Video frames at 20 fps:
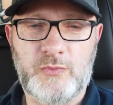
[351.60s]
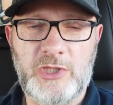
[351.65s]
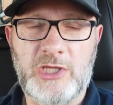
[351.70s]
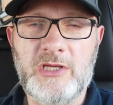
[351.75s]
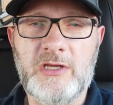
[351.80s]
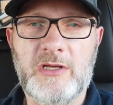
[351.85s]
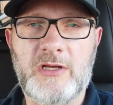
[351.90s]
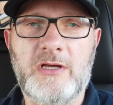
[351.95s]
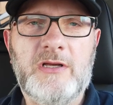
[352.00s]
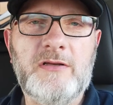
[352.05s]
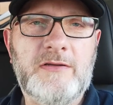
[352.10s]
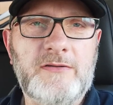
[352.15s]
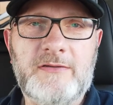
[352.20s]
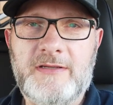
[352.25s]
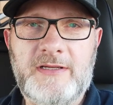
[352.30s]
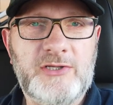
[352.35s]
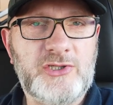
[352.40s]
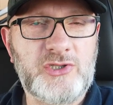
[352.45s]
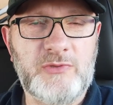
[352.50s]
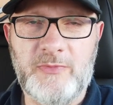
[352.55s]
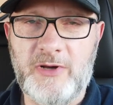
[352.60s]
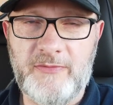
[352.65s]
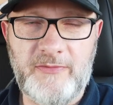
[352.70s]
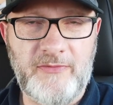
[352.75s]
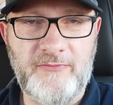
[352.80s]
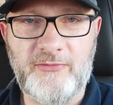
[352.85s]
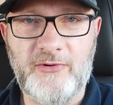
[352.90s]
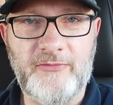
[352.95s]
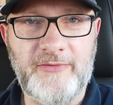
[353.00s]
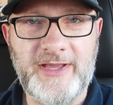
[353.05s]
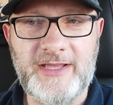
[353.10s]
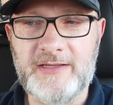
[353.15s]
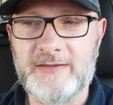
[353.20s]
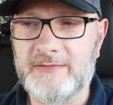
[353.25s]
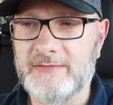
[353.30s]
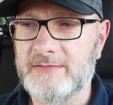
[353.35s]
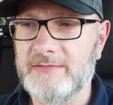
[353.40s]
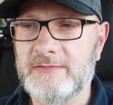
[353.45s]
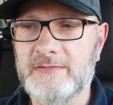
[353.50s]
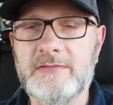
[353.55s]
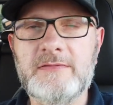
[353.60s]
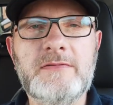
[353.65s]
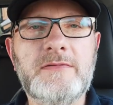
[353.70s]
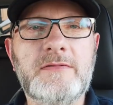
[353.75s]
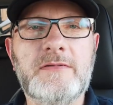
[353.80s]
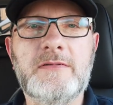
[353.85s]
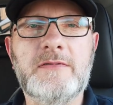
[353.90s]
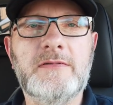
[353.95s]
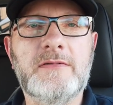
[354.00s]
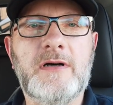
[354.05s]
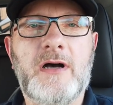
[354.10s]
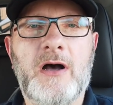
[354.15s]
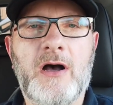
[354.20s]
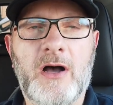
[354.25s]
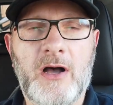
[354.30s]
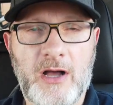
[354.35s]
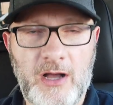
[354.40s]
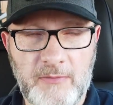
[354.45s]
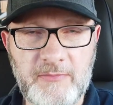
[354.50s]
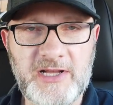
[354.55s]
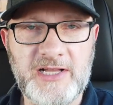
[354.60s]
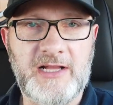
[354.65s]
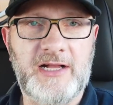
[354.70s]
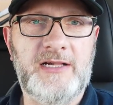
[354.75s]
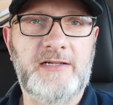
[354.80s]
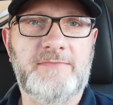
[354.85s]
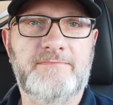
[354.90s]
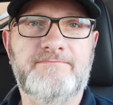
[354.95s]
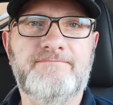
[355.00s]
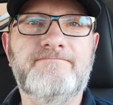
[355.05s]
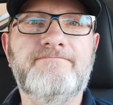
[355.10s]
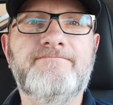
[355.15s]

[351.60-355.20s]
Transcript: Ich, schon mal am Anfang weg, hammergeil